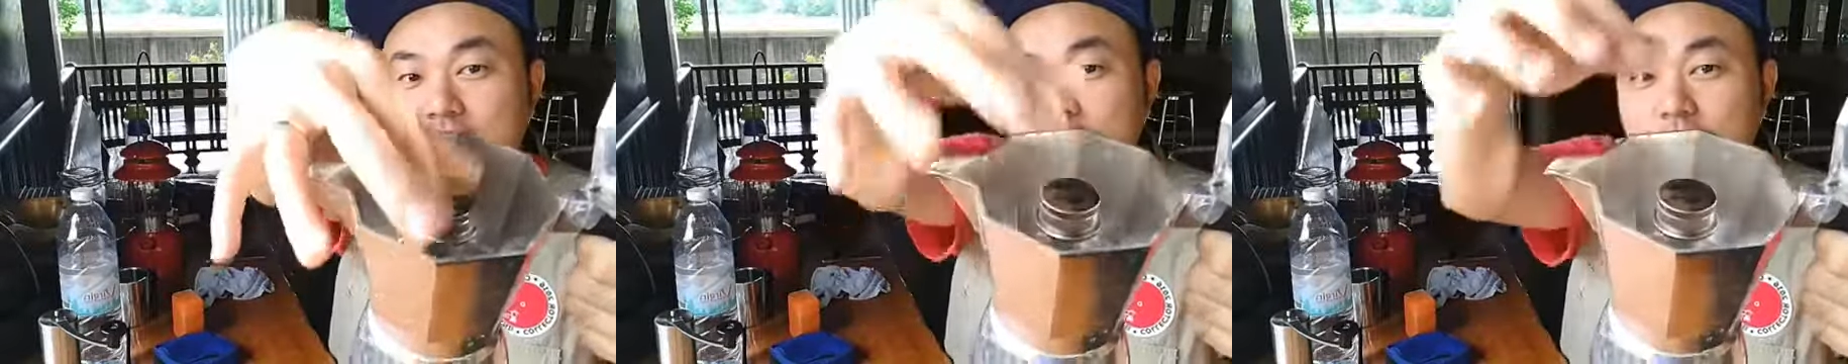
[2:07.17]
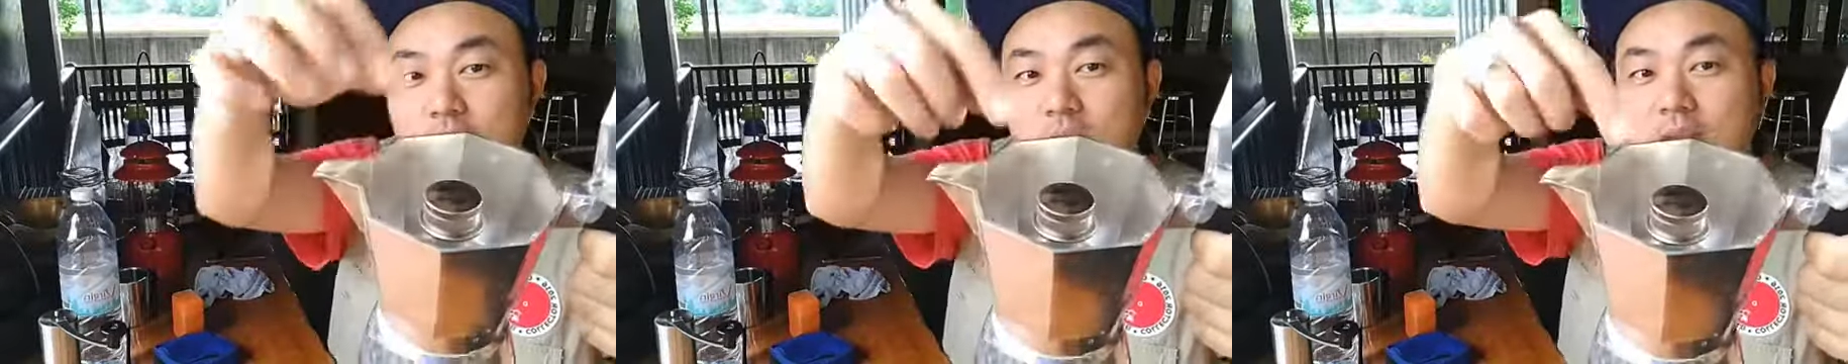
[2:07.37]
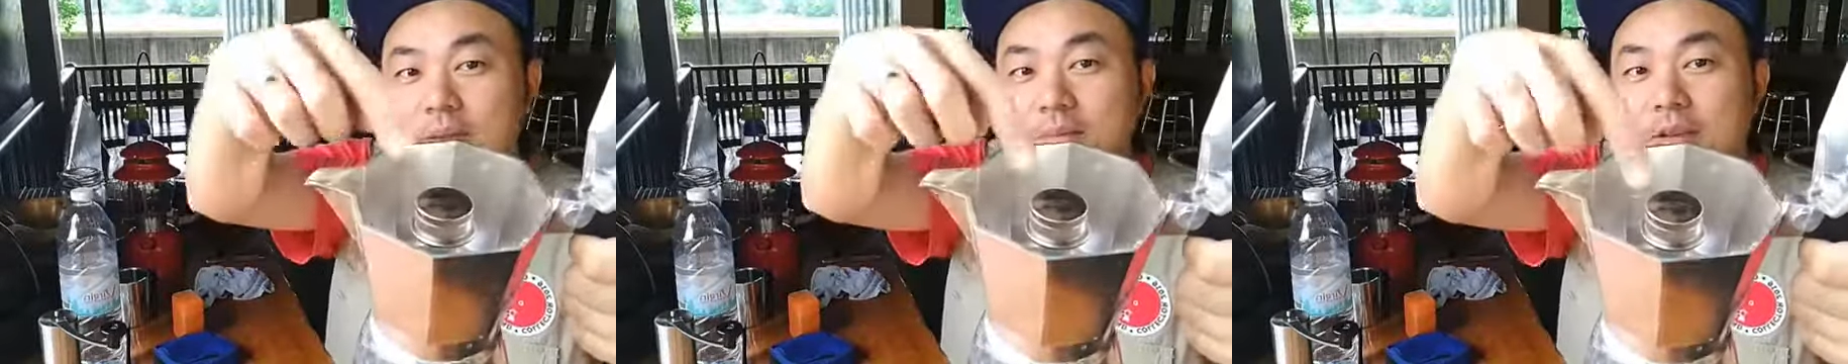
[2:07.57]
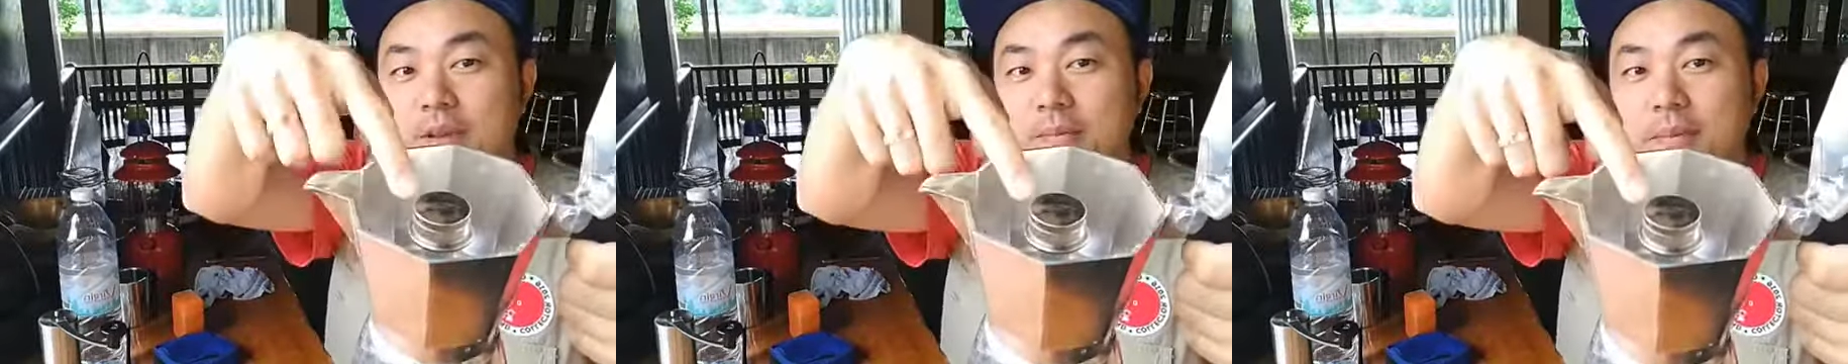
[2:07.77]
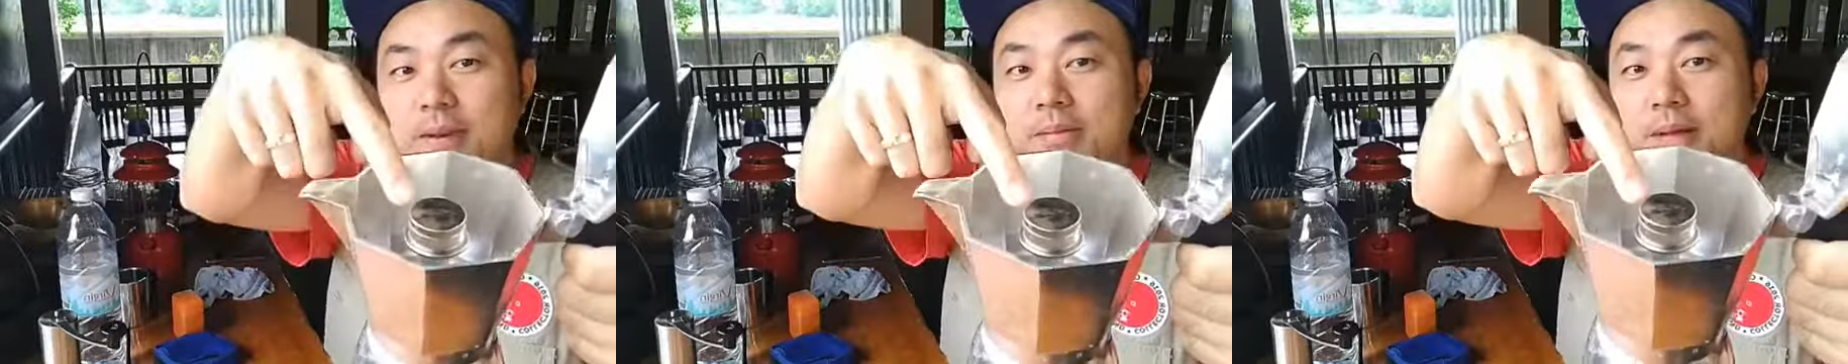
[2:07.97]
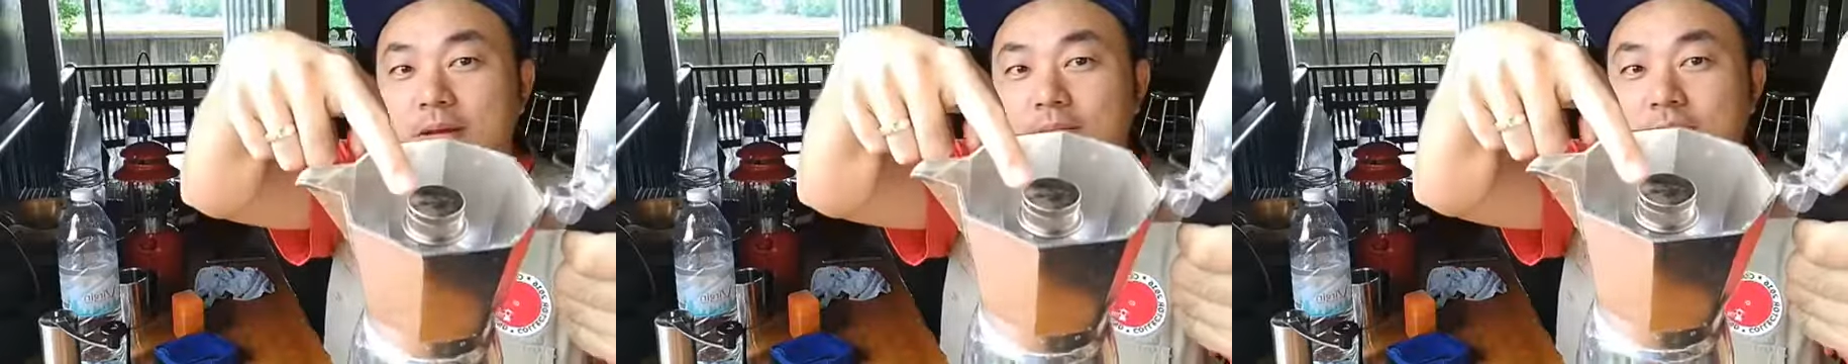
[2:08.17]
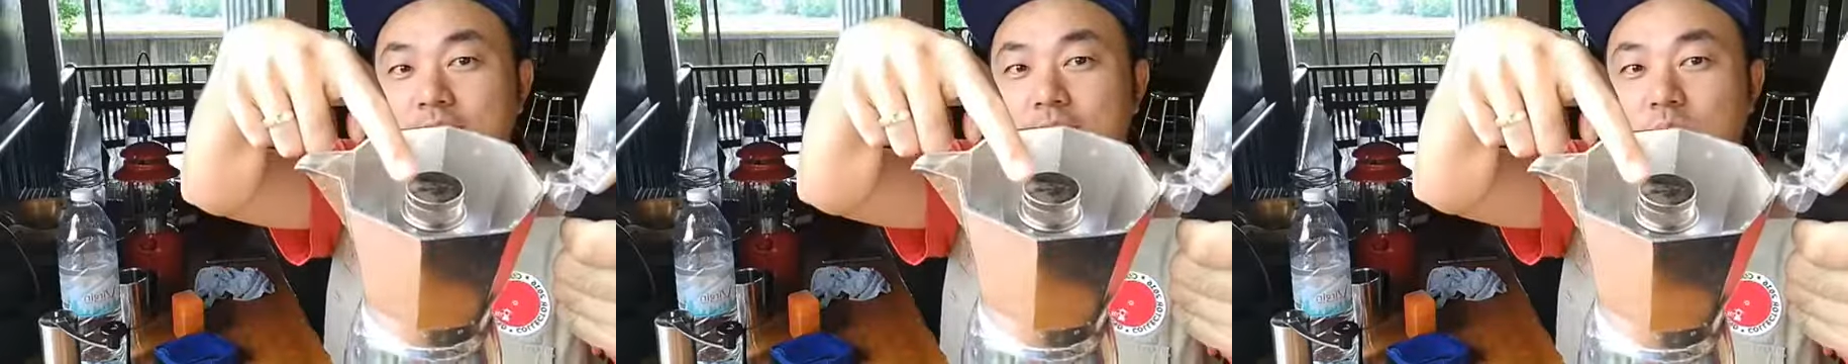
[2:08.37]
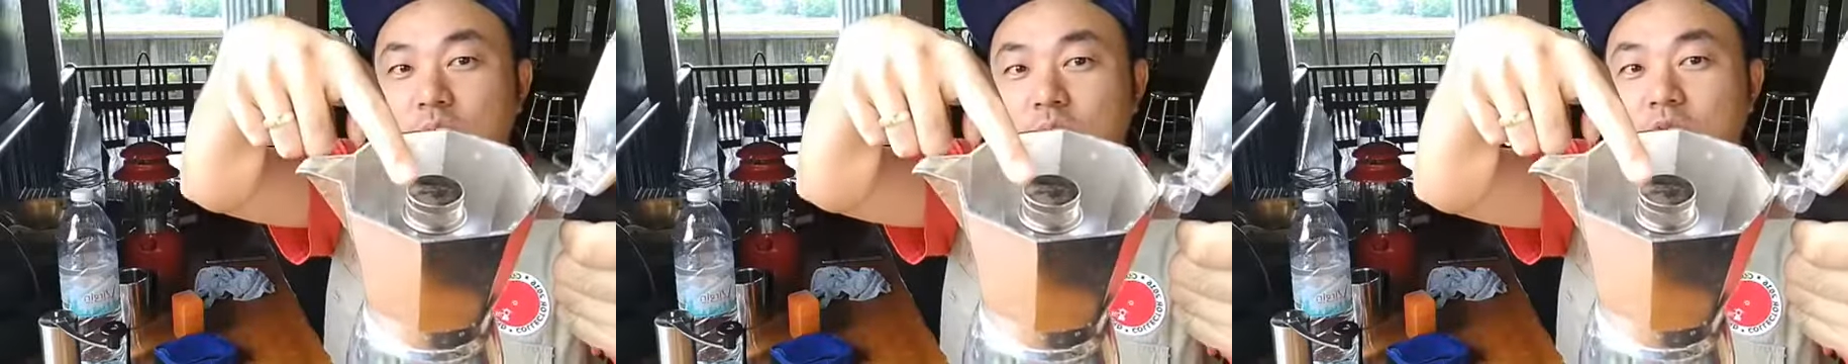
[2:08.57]
ปกติมันจะเป็นแบบว่า
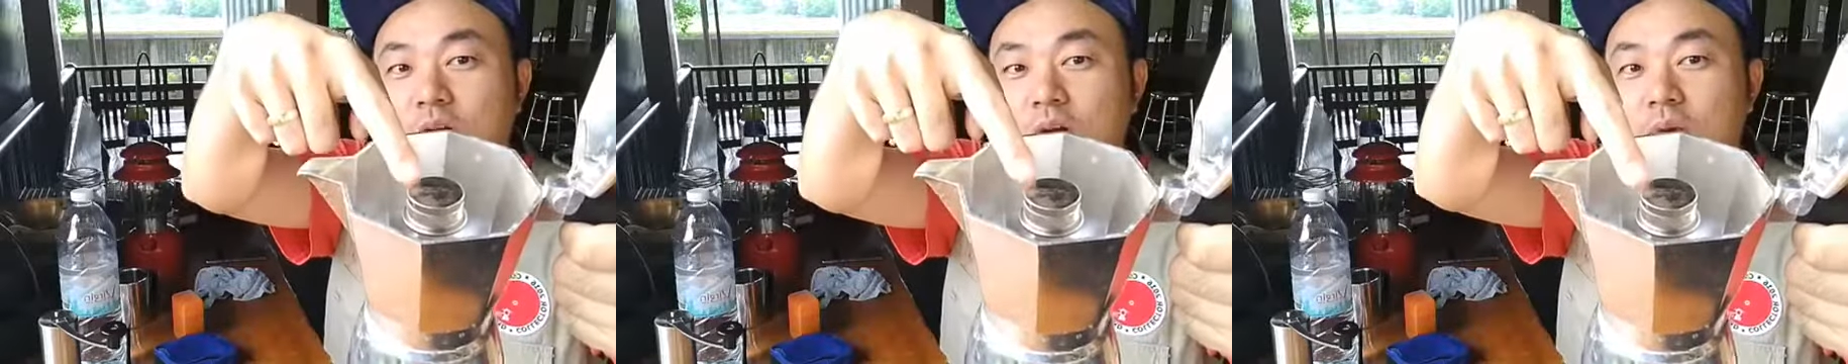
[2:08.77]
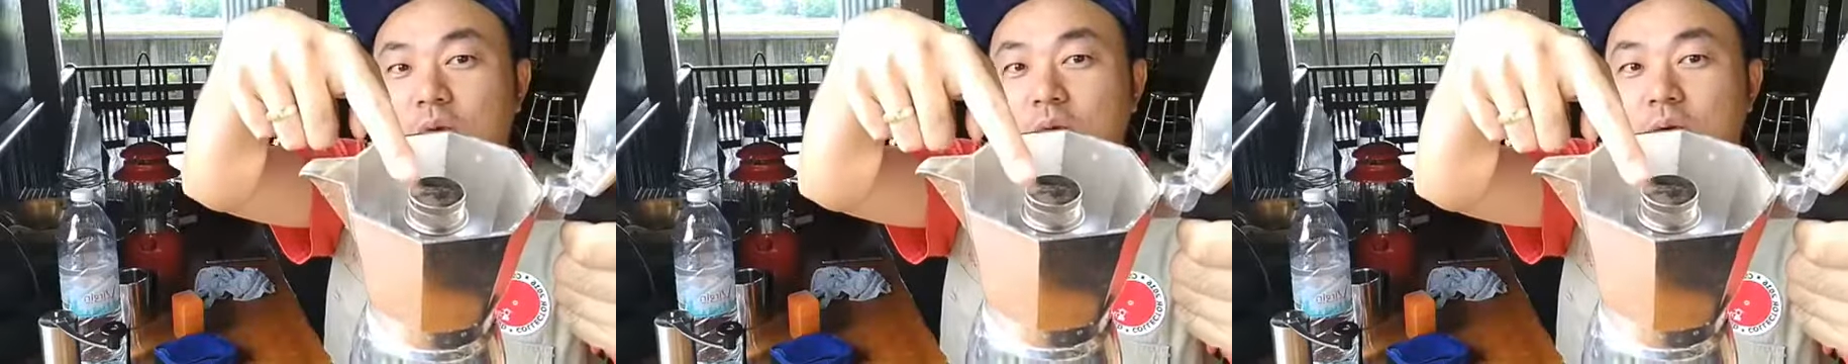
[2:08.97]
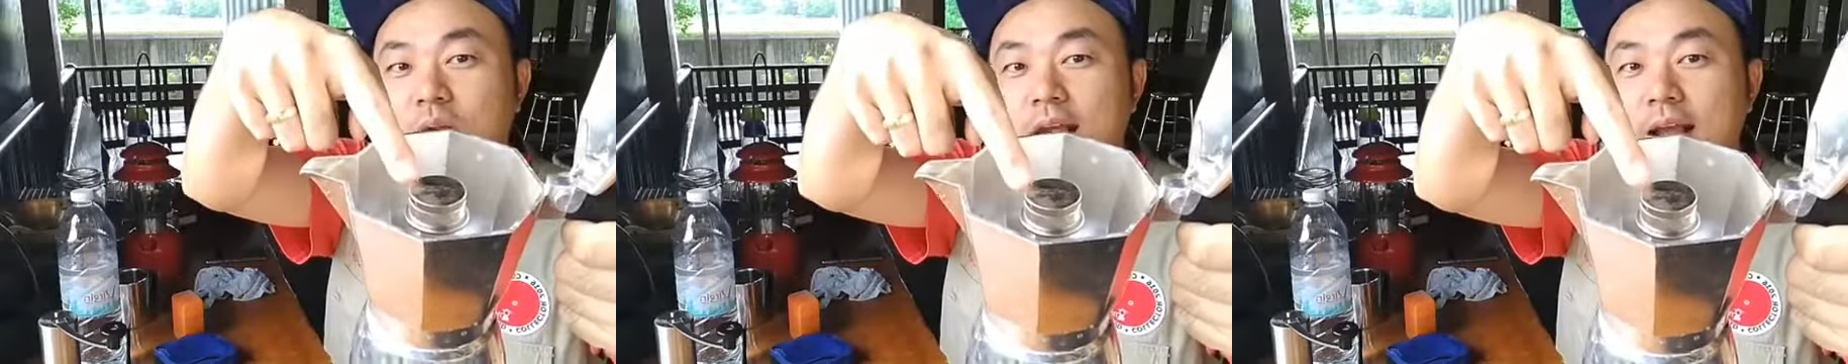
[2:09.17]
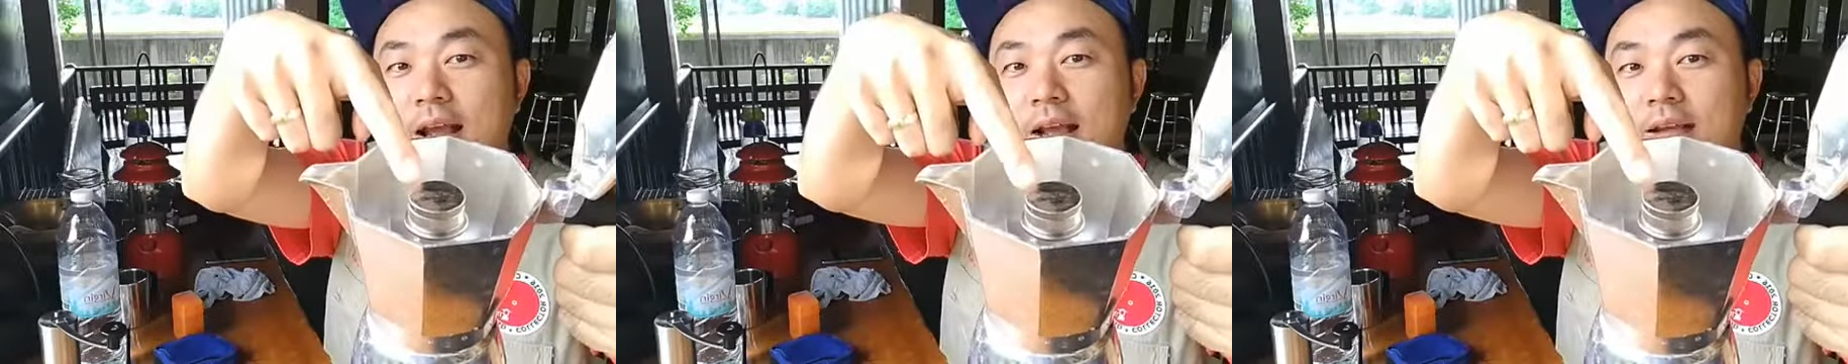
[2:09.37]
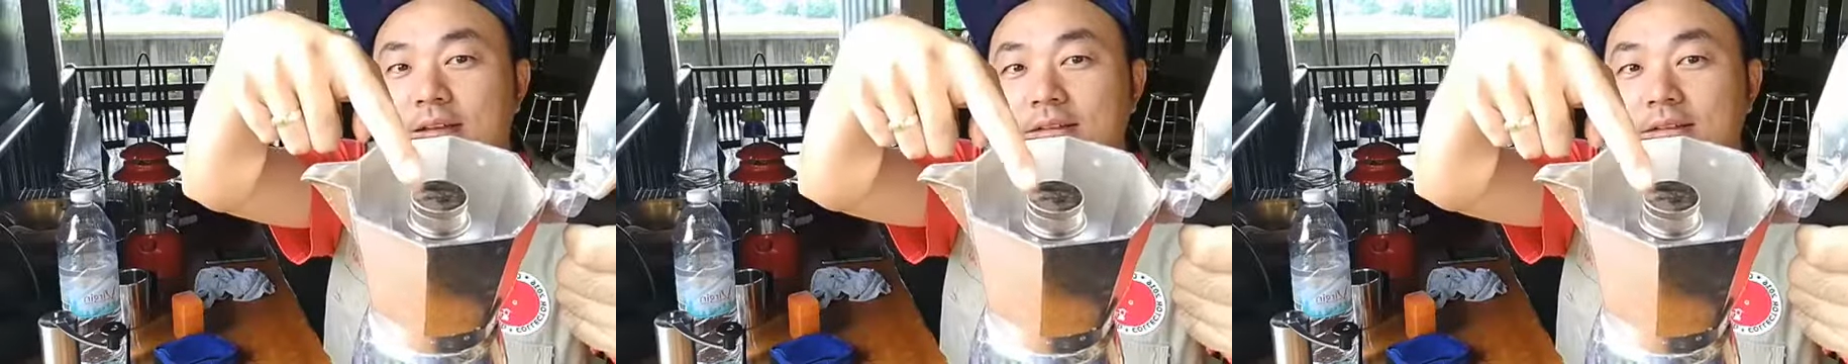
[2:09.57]
รูสองรูนะฮะ